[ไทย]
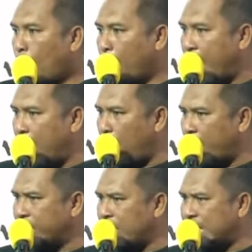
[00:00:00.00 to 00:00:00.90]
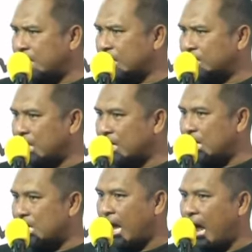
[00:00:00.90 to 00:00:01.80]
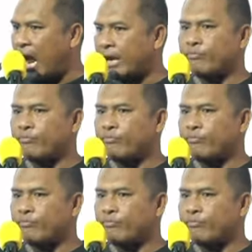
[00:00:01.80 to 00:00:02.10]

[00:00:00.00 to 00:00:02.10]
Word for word: มาวันนี้ทักษิณจะเดินทาง